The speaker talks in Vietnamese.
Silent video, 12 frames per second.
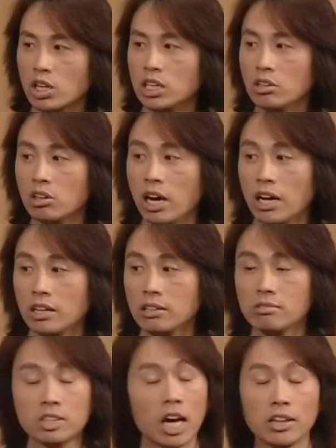tôi thấy họ đang
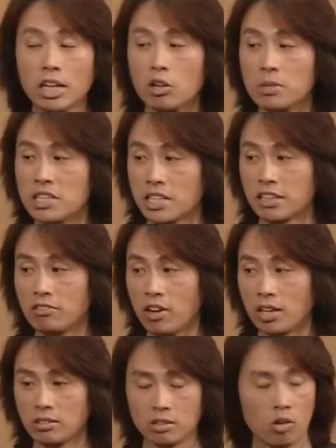ngồi ăn trong nhà
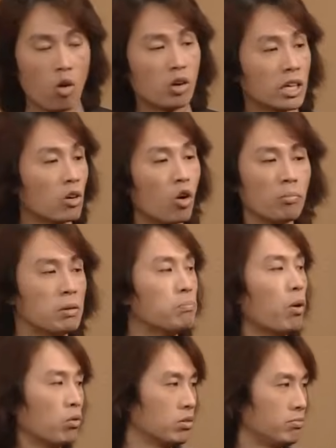hàng nên đứng rình ở
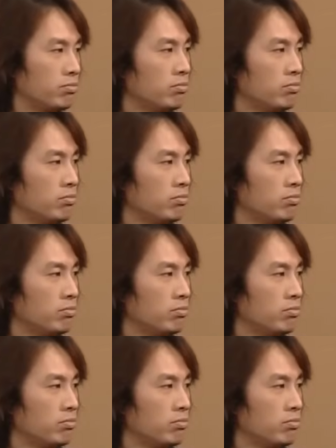ngoài.